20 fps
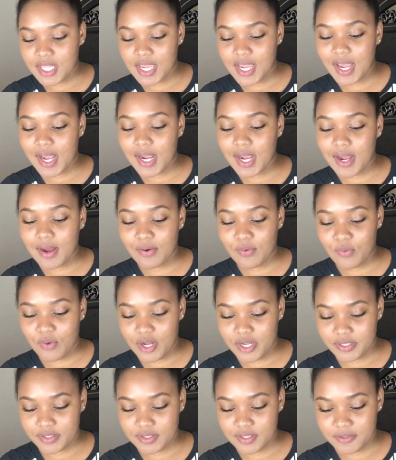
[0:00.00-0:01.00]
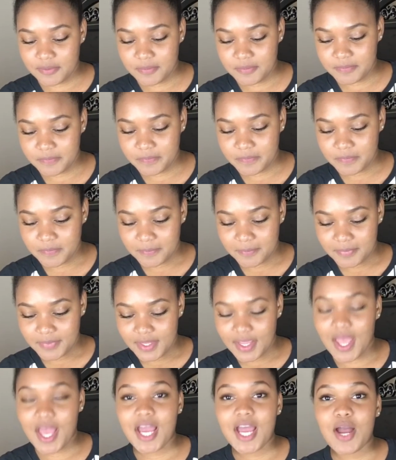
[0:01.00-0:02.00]
cacahuate.
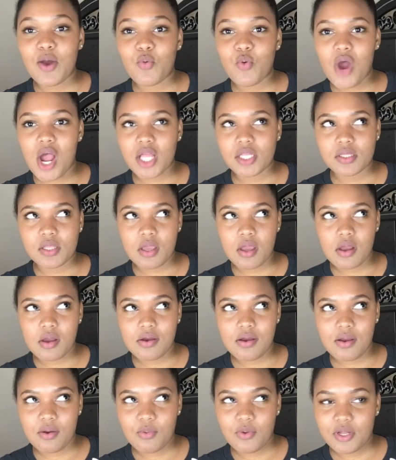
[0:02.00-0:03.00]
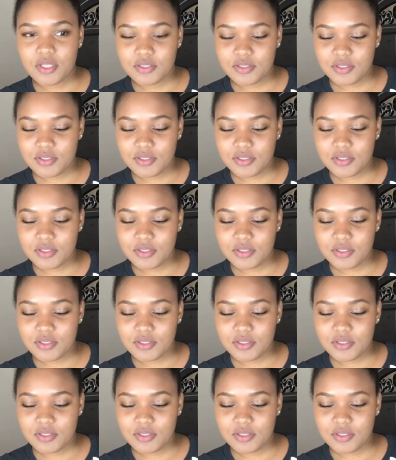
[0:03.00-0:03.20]
Cacahuate, cacahuate.